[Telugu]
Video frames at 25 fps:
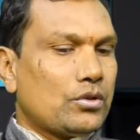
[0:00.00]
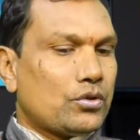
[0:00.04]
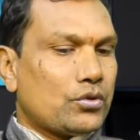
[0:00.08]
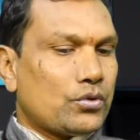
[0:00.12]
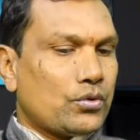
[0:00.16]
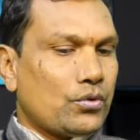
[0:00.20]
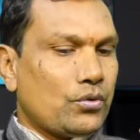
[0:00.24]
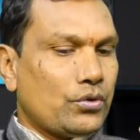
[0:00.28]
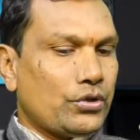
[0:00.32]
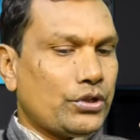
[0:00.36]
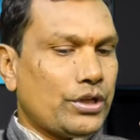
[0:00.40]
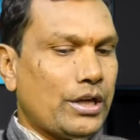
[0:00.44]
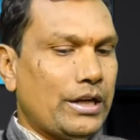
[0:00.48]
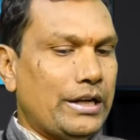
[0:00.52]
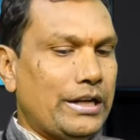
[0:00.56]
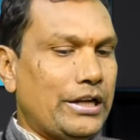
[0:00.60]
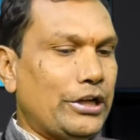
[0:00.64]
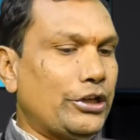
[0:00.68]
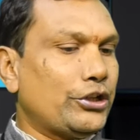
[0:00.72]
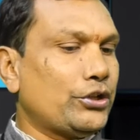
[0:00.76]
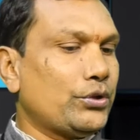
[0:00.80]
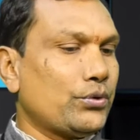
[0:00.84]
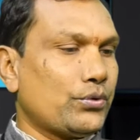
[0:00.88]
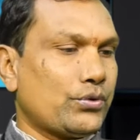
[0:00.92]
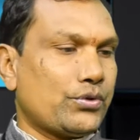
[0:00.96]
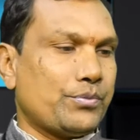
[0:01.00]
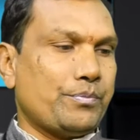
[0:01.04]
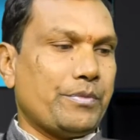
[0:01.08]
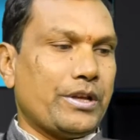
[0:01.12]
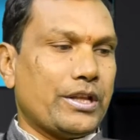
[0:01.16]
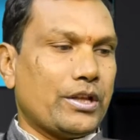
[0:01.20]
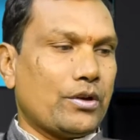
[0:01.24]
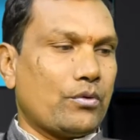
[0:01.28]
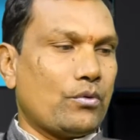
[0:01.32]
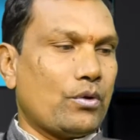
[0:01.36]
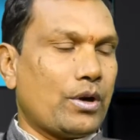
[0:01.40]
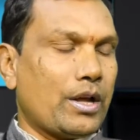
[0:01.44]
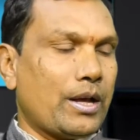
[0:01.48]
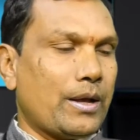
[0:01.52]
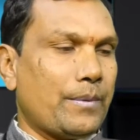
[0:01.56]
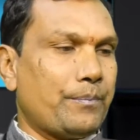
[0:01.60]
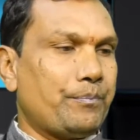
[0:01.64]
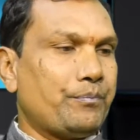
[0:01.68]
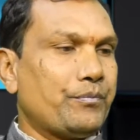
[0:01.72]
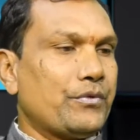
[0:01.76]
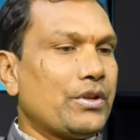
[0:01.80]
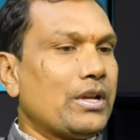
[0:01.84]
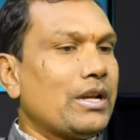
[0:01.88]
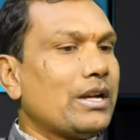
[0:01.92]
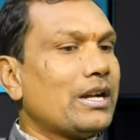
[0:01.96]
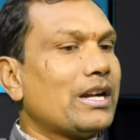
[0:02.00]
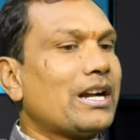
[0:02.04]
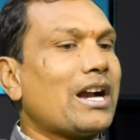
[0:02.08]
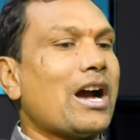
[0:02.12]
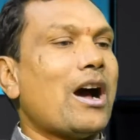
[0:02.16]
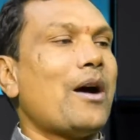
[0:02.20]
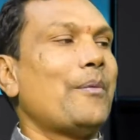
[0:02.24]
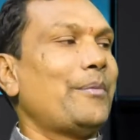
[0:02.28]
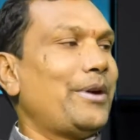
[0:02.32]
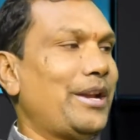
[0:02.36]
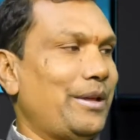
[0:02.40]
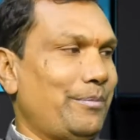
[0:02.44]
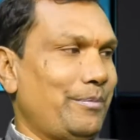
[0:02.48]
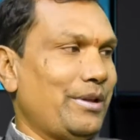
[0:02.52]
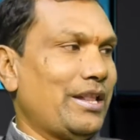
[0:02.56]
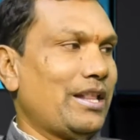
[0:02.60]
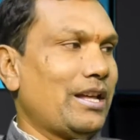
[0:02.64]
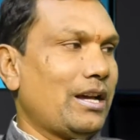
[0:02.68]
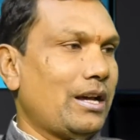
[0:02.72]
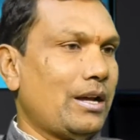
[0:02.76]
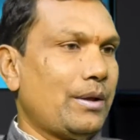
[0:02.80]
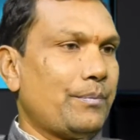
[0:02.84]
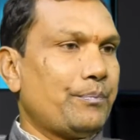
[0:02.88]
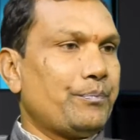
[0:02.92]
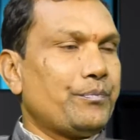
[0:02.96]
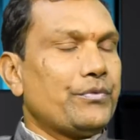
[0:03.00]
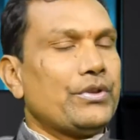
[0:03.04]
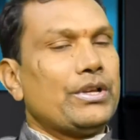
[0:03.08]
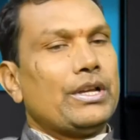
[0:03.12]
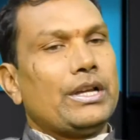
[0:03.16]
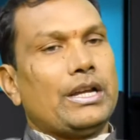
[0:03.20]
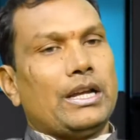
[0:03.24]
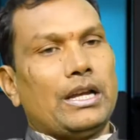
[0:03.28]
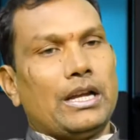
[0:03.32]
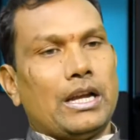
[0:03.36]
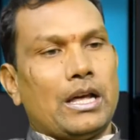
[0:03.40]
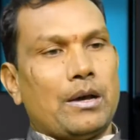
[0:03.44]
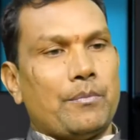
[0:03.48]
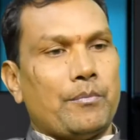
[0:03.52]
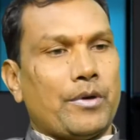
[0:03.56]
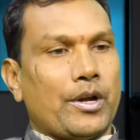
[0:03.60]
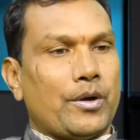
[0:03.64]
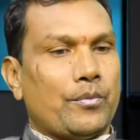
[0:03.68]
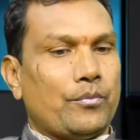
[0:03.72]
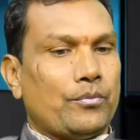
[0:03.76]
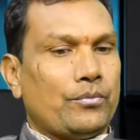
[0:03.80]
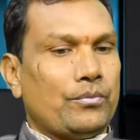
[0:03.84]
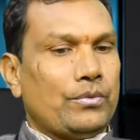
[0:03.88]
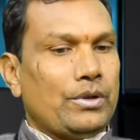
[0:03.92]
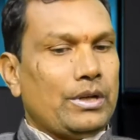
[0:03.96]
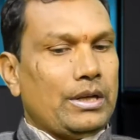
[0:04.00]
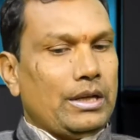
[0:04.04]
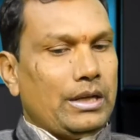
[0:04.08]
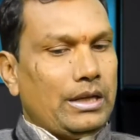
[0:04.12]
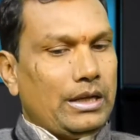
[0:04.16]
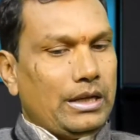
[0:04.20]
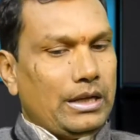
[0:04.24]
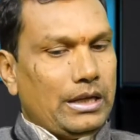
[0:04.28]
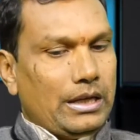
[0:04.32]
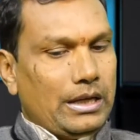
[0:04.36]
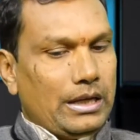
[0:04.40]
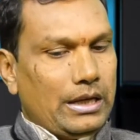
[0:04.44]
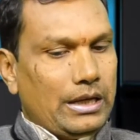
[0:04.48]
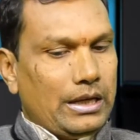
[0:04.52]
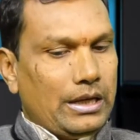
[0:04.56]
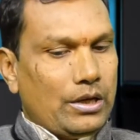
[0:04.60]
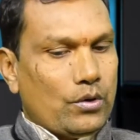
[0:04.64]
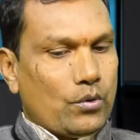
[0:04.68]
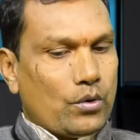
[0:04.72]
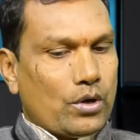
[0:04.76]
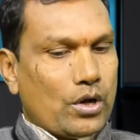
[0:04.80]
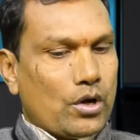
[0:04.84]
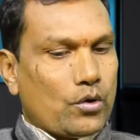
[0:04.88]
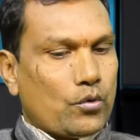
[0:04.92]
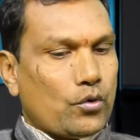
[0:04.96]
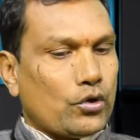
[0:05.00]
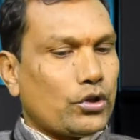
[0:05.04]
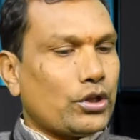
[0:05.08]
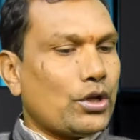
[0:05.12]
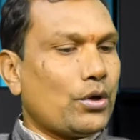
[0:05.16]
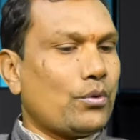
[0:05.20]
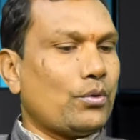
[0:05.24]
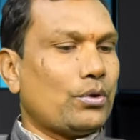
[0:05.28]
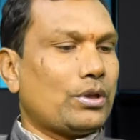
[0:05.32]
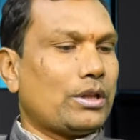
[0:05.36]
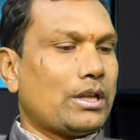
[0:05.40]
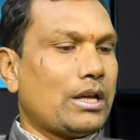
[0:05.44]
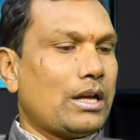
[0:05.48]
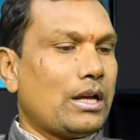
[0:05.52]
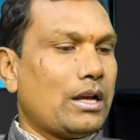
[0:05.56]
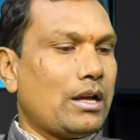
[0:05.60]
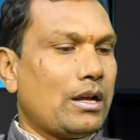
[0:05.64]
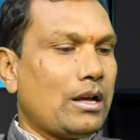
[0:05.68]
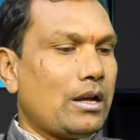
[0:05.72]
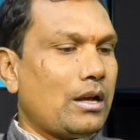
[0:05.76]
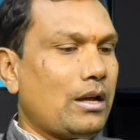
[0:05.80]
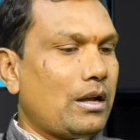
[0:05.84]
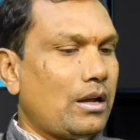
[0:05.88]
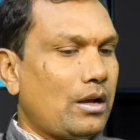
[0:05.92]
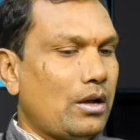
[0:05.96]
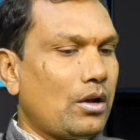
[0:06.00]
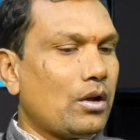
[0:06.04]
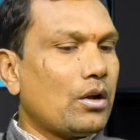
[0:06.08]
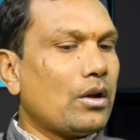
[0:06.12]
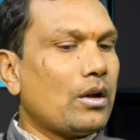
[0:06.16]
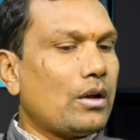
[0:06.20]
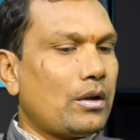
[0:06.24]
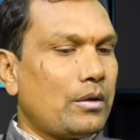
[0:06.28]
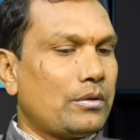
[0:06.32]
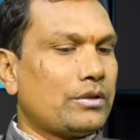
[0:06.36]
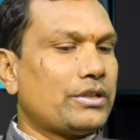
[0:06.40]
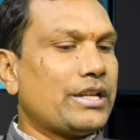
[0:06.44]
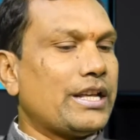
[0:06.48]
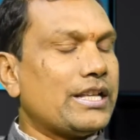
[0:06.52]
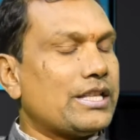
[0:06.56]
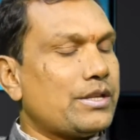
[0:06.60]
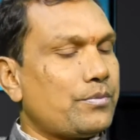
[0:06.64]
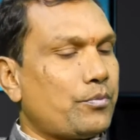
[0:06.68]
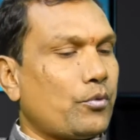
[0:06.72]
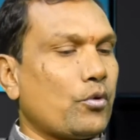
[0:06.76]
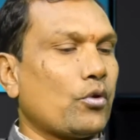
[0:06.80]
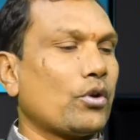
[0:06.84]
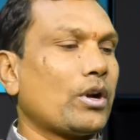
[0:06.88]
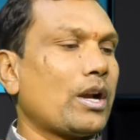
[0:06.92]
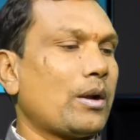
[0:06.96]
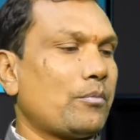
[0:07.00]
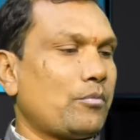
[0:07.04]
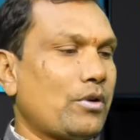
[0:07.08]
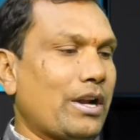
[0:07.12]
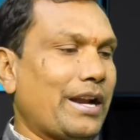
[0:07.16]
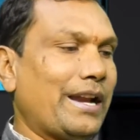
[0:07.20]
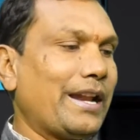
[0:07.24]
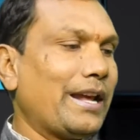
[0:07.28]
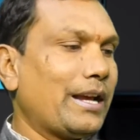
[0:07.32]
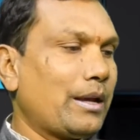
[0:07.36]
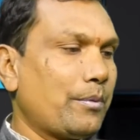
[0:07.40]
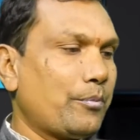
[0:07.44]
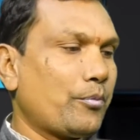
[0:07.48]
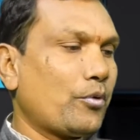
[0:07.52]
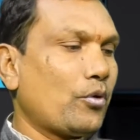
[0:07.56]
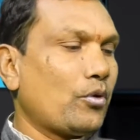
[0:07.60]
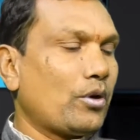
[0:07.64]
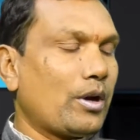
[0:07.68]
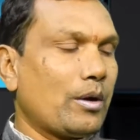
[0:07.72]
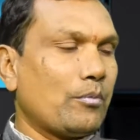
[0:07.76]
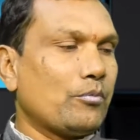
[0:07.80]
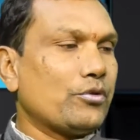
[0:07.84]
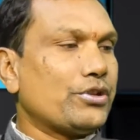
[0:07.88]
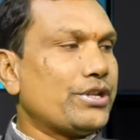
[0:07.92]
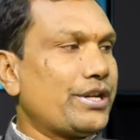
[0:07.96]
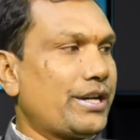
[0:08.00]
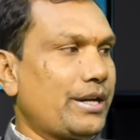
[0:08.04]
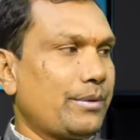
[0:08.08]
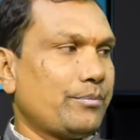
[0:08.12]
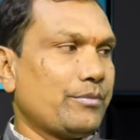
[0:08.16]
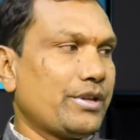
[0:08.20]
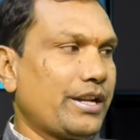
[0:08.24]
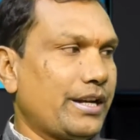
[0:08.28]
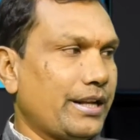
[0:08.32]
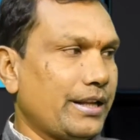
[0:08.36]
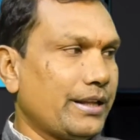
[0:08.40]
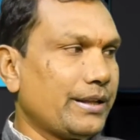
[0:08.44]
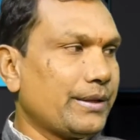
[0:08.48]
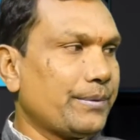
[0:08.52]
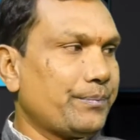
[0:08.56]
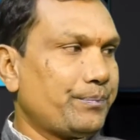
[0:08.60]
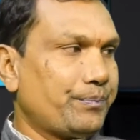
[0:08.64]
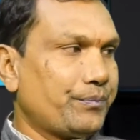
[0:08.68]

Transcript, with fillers: సోషల్ ఇష్యూస్ మీద కూడా కామెడీ మీద ఇలా మనం ఈ యొక్క కొత్త కొత్త చేసి ప్రోగ్రాంలు అనేక ప్రోగ్రామ్ చేయడం జరిగింది మరి